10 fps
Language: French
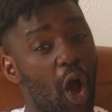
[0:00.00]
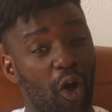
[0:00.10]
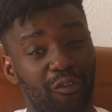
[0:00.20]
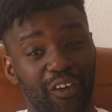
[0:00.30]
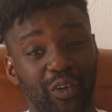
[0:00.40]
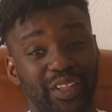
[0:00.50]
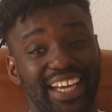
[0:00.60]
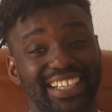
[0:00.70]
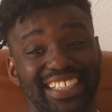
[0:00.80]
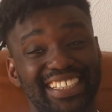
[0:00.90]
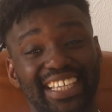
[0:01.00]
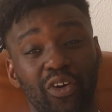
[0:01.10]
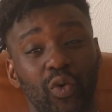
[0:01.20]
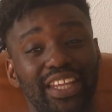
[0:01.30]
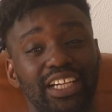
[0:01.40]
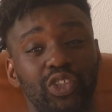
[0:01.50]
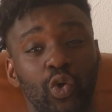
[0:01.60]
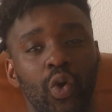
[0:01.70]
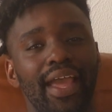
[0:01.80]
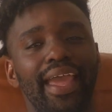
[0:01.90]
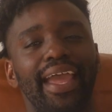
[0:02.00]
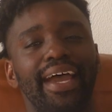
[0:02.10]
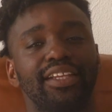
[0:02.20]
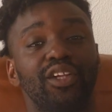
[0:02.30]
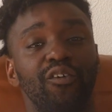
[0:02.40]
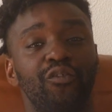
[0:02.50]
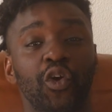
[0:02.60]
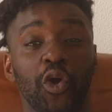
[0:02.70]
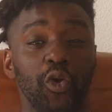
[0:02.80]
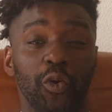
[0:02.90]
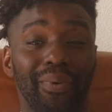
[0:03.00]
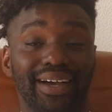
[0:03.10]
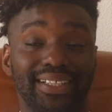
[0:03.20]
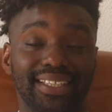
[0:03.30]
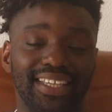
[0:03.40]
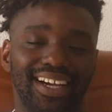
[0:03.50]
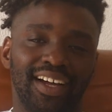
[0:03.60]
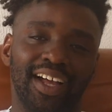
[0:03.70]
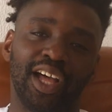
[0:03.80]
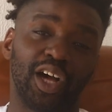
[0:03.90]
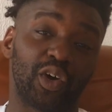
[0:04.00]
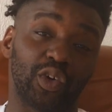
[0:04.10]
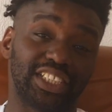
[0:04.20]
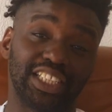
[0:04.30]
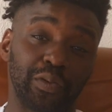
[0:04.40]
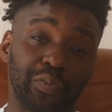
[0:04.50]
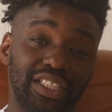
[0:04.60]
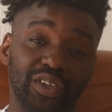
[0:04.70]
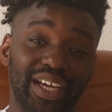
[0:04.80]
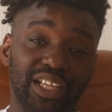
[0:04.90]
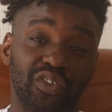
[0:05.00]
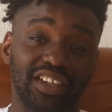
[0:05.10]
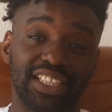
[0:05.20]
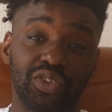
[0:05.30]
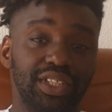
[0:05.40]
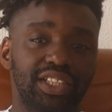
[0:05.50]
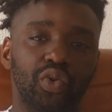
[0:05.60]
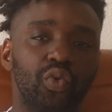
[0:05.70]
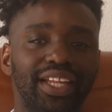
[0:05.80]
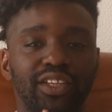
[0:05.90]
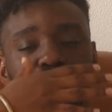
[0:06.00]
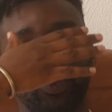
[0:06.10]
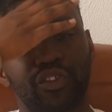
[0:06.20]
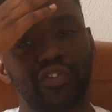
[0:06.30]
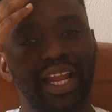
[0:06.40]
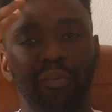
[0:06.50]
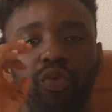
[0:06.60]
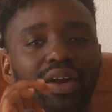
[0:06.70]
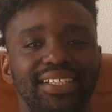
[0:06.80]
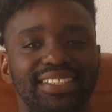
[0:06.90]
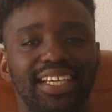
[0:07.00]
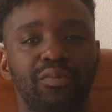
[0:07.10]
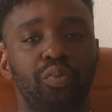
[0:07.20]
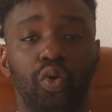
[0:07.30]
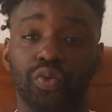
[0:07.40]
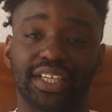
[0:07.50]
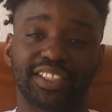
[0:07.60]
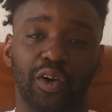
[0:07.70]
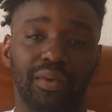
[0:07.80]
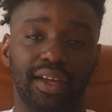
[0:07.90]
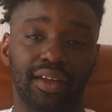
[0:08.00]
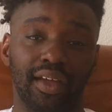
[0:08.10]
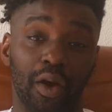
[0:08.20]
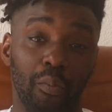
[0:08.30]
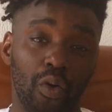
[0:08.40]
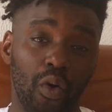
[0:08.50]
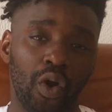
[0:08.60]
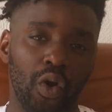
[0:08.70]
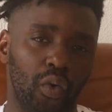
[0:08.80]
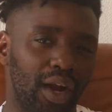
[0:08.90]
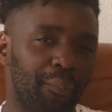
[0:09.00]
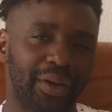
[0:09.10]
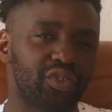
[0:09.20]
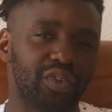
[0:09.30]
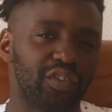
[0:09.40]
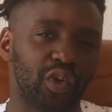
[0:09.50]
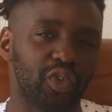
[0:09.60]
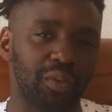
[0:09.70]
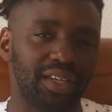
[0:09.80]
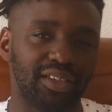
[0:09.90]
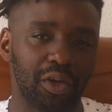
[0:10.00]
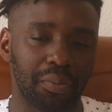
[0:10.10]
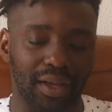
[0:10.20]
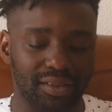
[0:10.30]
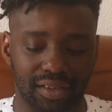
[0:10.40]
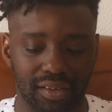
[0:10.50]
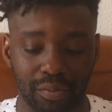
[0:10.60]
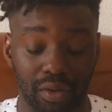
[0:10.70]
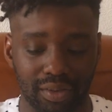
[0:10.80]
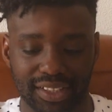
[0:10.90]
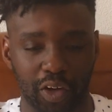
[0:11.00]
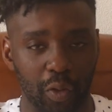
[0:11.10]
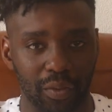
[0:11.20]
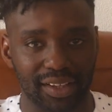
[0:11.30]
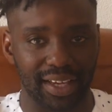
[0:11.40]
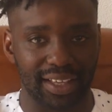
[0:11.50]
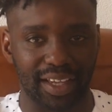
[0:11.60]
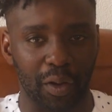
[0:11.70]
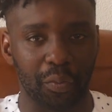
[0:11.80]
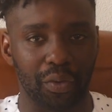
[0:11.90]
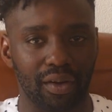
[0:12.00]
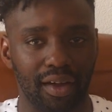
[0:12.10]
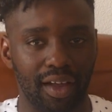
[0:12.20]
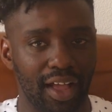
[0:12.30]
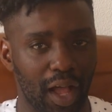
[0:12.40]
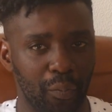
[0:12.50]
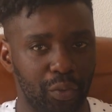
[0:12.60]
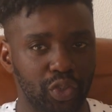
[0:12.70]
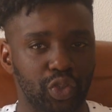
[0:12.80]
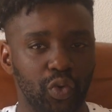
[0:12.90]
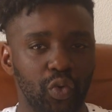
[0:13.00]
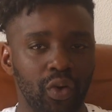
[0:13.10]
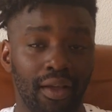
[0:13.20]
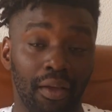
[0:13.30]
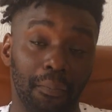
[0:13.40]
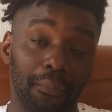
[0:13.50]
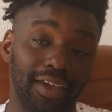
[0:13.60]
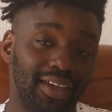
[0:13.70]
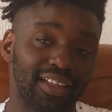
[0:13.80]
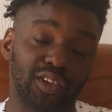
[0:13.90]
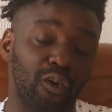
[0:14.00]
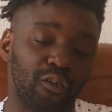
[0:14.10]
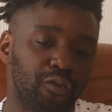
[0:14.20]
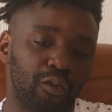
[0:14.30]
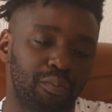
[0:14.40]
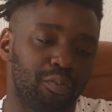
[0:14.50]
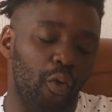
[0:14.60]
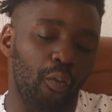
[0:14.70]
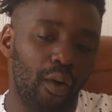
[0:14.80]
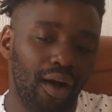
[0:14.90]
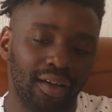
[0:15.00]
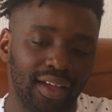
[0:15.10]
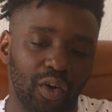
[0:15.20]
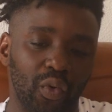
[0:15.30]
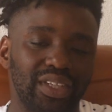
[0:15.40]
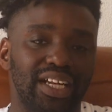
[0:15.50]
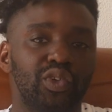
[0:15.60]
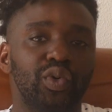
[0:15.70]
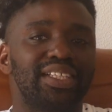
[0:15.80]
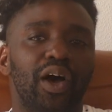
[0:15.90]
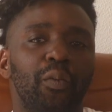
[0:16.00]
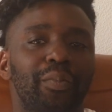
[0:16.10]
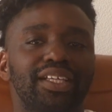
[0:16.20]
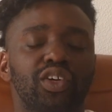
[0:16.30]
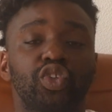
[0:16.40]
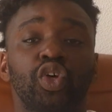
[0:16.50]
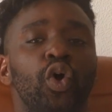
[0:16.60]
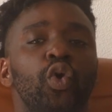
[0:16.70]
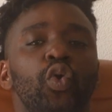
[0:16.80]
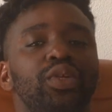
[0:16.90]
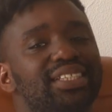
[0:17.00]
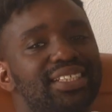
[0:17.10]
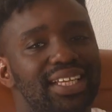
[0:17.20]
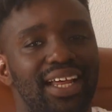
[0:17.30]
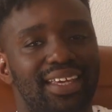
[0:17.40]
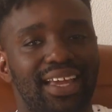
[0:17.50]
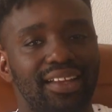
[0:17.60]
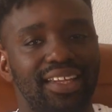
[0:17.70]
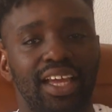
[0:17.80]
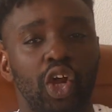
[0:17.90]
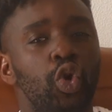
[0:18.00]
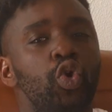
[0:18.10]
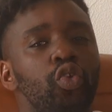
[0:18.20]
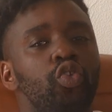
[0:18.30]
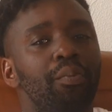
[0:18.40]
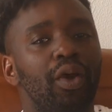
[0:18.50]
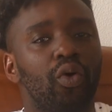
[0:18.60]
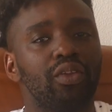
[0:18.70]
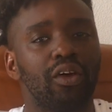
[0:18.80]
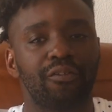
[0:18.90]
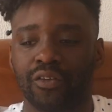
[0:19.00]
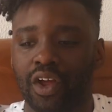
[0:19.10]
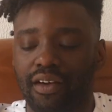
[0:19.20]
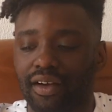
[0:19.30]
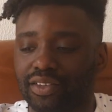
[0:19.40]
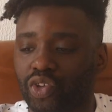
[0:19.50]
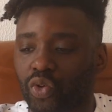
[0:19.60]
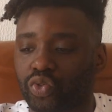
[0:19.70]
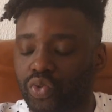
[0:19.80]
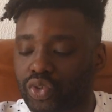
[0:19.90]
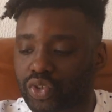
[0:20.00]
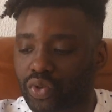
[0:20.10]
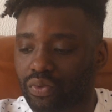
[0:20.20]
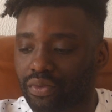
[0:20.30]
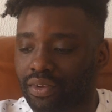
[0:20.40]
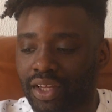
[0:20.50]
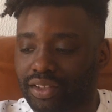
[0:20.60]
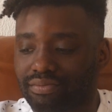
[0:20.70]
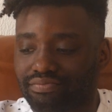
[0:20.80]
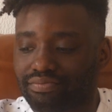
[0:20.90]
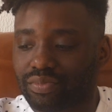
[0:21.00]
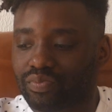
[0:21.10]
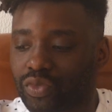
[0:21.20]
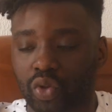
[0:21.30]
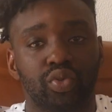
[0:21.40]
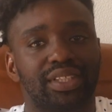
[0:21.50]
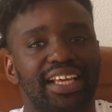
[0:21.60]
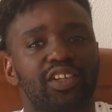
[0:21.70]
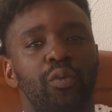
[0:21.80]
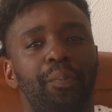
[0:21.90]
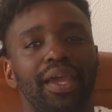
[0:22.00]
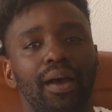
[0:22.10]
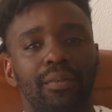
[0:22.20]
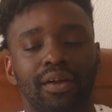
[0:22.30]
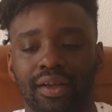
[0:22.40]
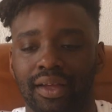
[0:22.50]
Enfin, le dernier, c'est Ronaldo, R9, le Brésilien. Quand j'étais petit en 98, on a tous fait la boule à Z pour lui ressembler. Bon, on l'a pas suivi en 2002 parce que bon, ça commençait à être un peu, euh, un peu chelou, mais dans le fond, pour moi, Ronaldo, ça représente le style incarné, le numéro 9 dans toute, son, dans toute sa superbe.